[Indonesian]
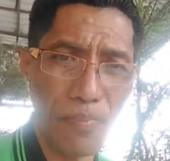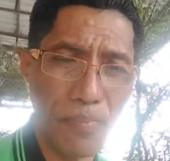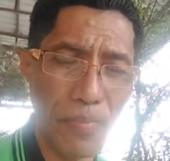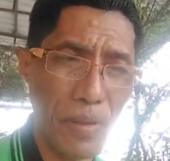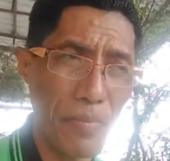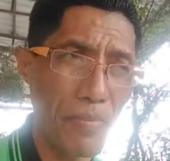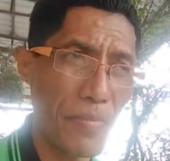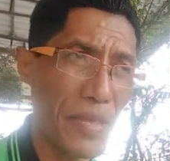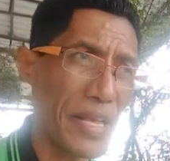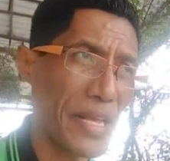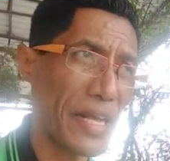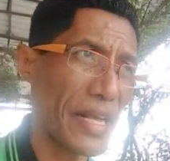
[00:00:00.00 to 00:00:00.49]

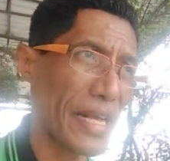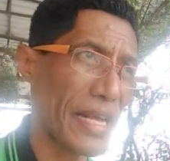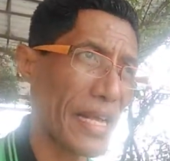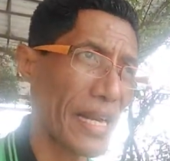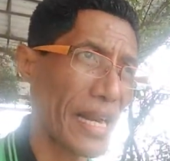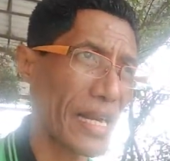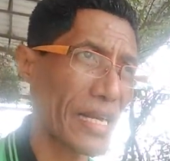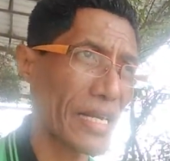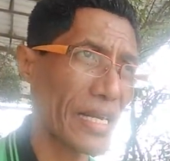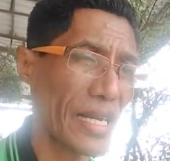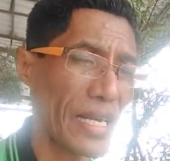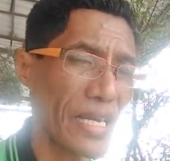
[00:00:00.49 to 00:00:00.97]

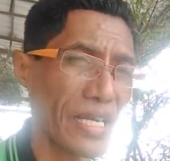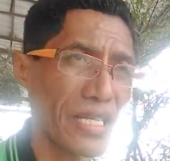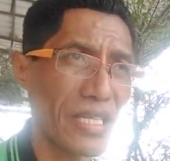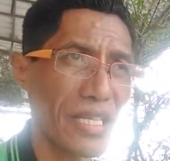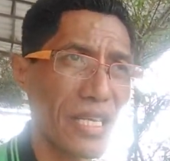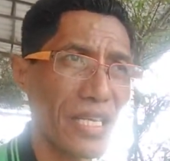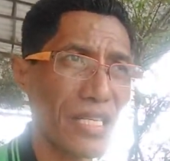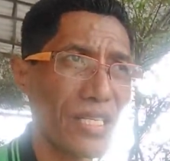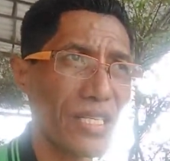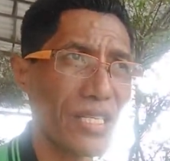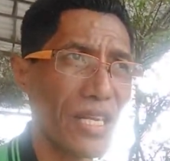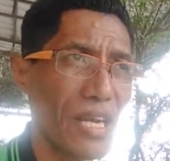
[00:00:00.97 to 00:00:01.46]
pemikiran
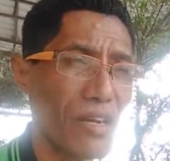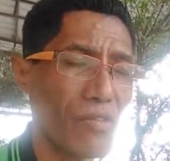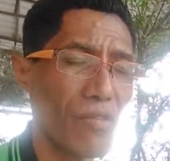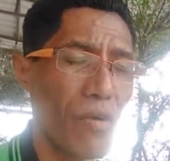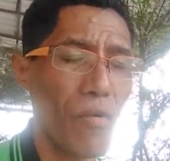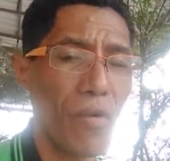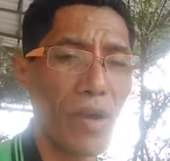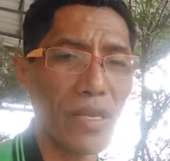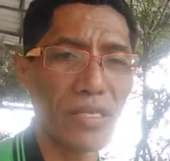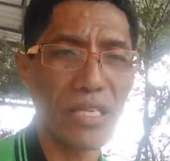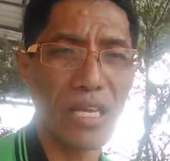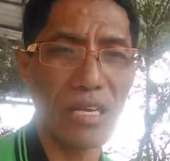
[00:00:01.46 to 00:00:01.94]
kritis dan
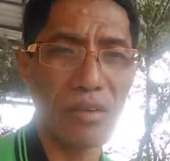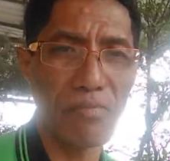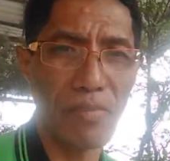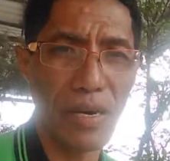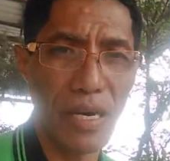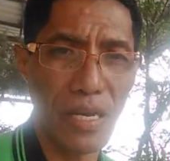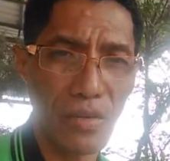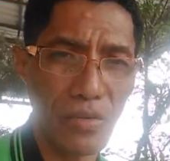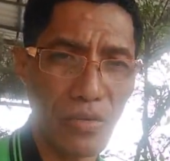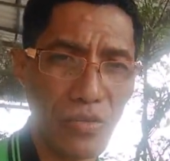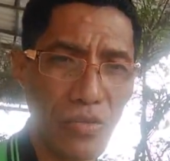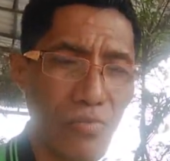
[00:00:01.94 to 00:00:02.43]
wawasan
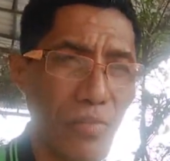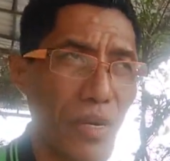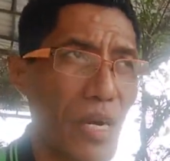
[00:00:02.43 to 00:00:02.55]
baru